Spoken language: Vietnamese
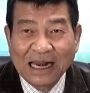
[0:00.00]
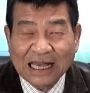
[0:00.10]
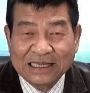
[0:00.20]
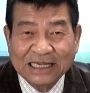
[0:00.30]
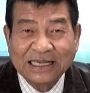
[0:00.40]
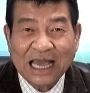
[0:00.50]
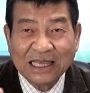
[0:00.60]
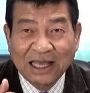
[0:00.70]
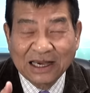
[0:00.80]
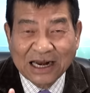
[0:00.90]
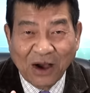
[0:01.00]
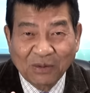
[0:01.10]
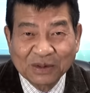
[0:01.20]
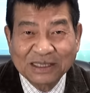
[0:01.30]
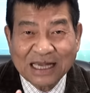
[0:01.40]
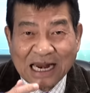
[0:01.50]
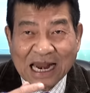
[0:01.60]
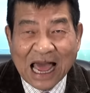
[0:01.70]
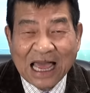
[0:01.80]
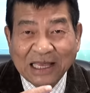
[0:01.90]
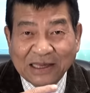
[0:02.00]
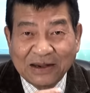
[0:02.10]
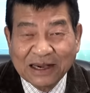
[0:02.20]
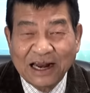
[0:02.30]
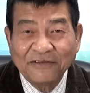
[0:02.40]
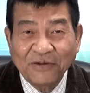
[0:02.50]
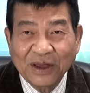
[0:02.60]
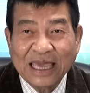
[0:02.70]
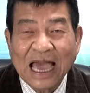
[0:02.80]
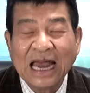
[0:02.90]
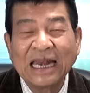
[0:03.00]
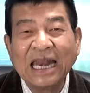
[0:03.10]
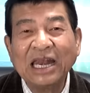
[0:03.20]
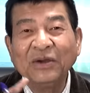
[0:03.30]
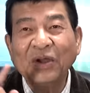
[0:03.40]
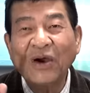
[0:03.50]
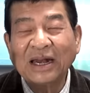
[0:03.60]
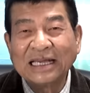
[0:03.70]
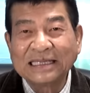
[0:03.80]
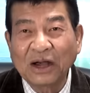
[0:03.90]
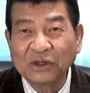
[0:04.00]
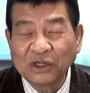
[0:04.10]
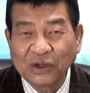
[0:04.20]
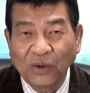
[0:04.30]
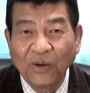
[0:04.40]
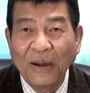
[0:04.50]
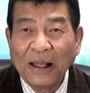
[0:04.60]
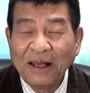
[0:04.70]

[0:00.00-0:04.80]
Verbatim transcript: là chiếc xe tự động sẽ lái từ California đến New York để giao cho chủ